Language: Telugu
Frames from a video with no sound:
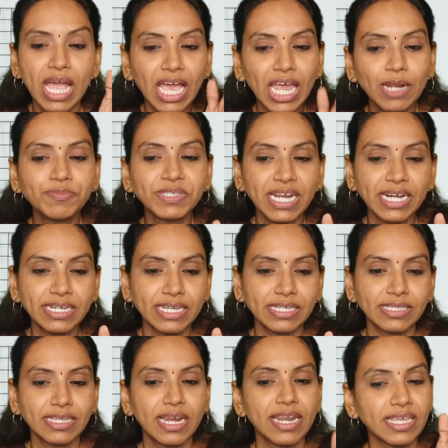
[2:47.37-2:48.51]
హెల్ప్
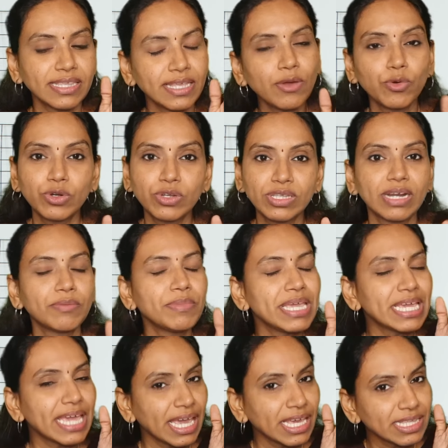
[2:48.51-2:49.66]
సెంటర్స్ అనేది ఉంటుందండి
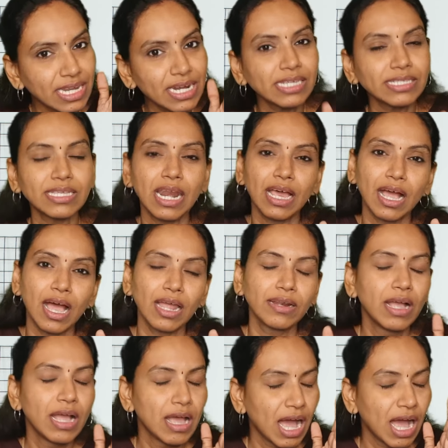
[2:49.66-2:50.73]
మీకు ఏదైనా సలహాలు